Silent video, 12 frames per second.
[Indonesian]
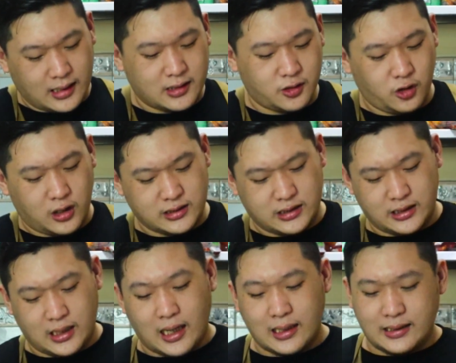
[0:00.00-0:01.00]
Catering donasi
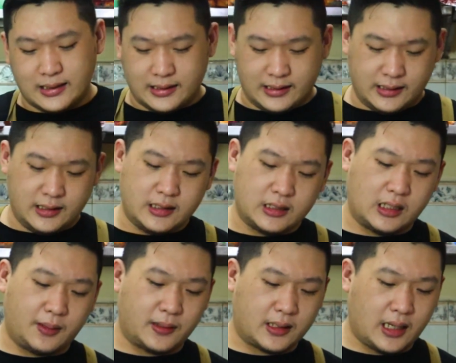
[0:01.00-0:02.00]
kita kali ini kita
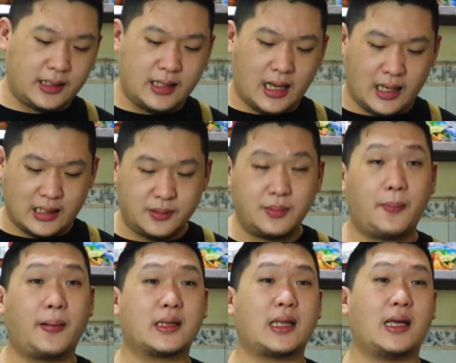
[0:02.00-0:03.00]
dapatkan dari Bapak